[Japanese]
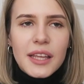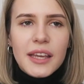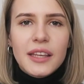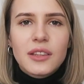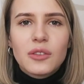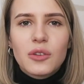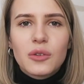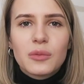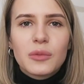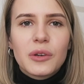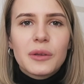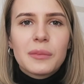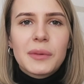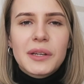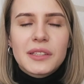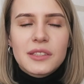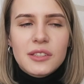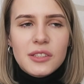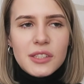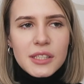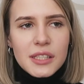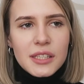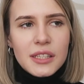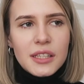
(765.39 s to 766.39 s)
いと思います
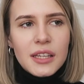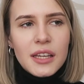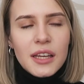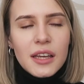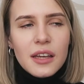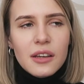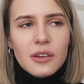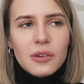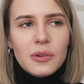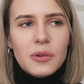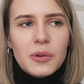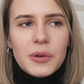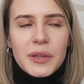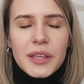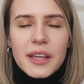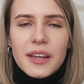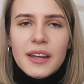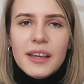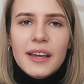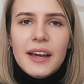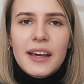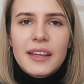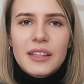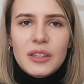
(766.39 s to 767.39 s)
しこうや
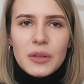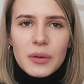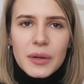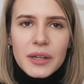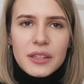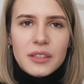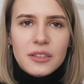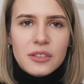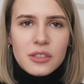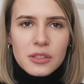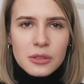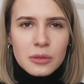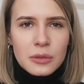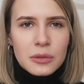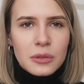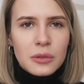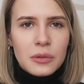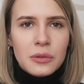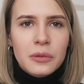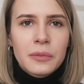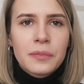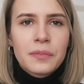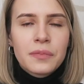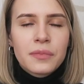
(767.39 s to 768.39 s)
りがいのある仕
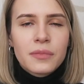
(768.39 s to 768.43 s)
事